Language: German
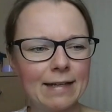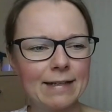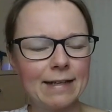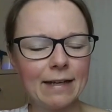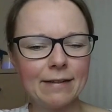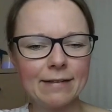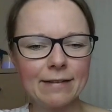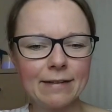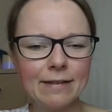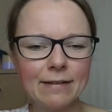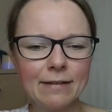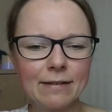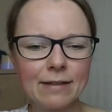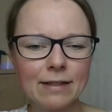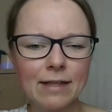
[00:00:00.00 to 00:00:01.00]
Das
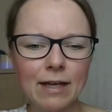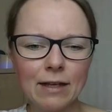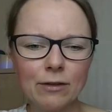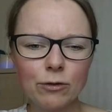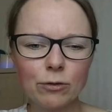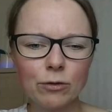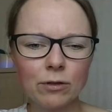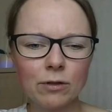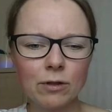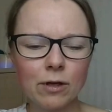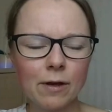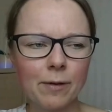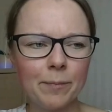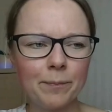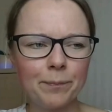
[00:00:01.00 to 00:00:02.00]
ist ja so ein
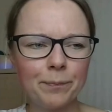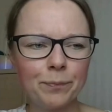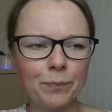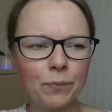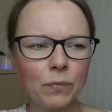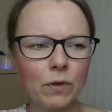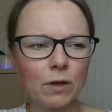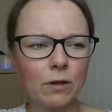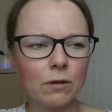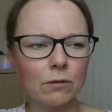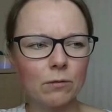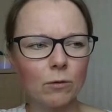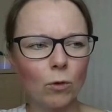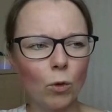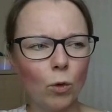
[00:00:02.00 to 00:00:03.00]
ähm,
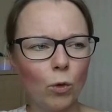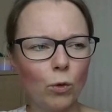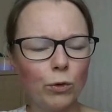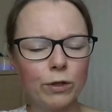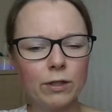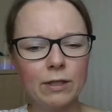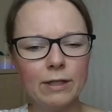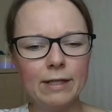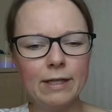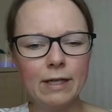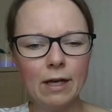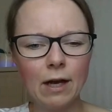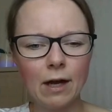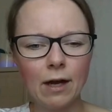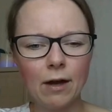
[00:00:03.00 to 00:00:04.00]

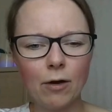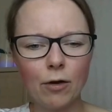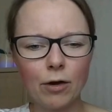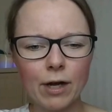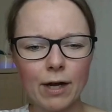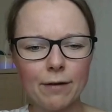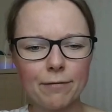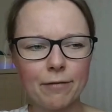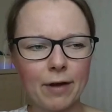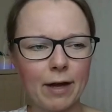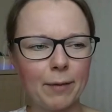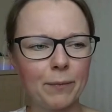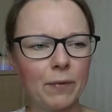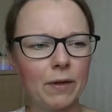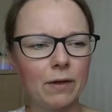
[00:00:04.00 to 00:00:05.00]
rot-lila
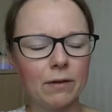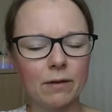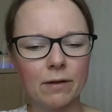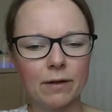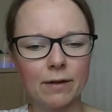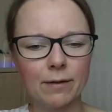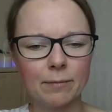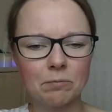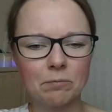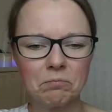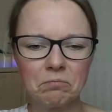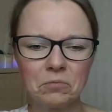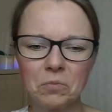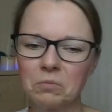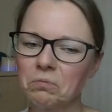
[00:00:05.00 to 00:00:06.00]
ockerfarbener